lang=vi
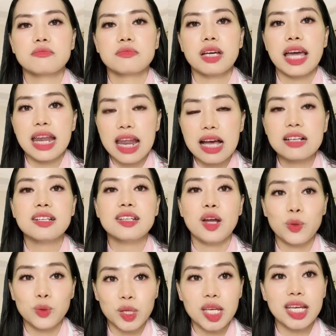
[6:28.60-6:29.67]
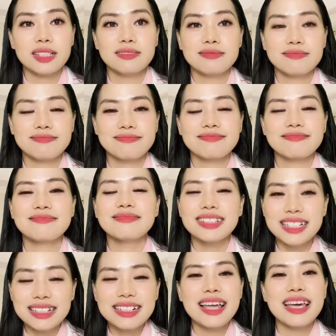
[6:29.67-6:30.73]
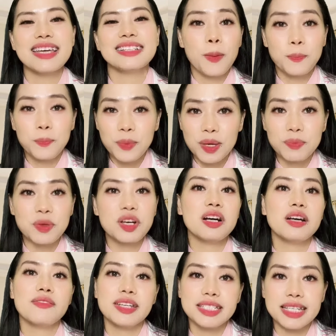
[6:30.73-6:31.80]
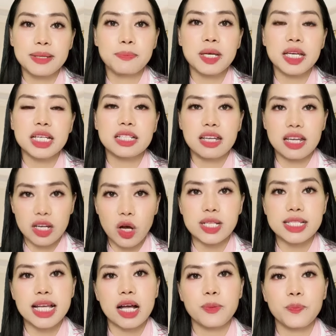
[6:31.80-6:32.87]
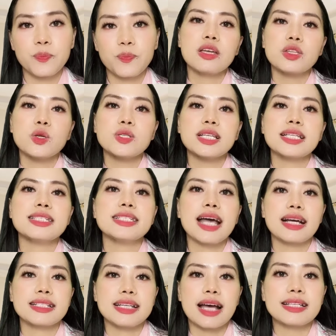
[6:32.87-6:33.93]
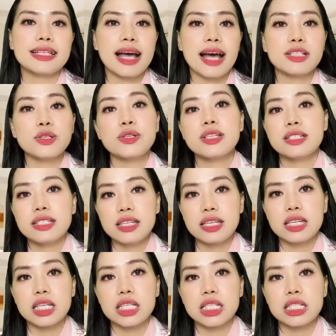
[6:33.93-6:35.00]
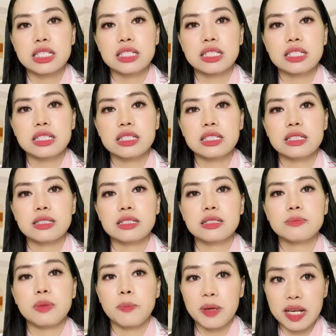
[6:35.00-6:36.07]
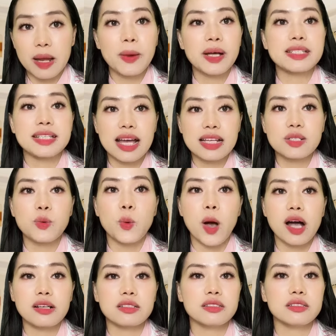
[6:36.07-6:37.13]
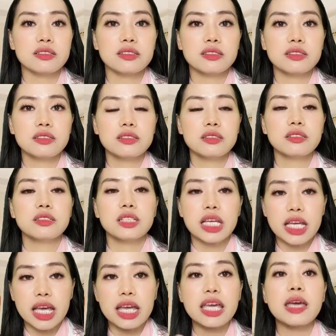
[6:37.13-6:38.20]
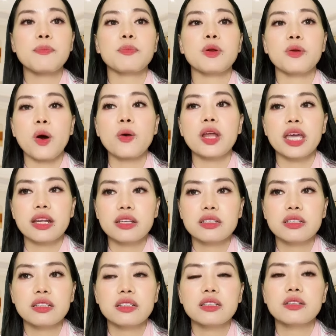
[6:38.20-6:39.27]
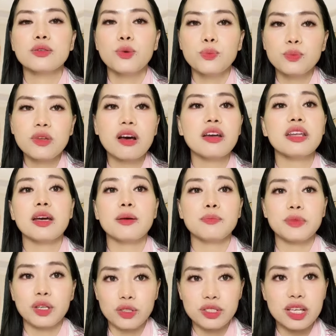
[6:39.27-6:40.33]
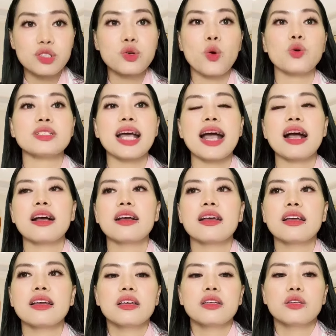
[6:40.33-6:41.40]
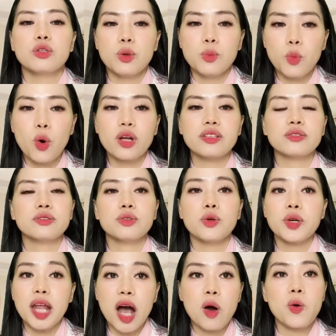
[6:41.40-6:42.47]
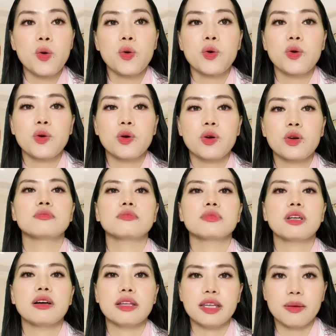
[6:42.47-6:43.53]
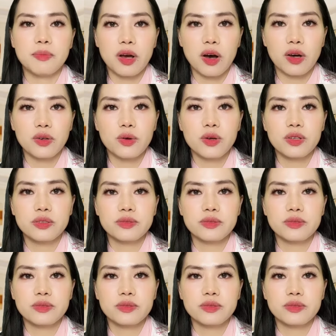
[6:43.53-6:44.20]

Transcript: hãy là người đầu tiên đứng lên, mỉm cười với chính mình để nói rằng tôi sẵn sàng trả giá cho những gì mà mình đã mắc sai trong quá khứ. Khi cái nghiệp nó đến đúng thời điểm thì nó sẽ trổ ra. Tôi buồn, tôi đau thời điểm đó thôi.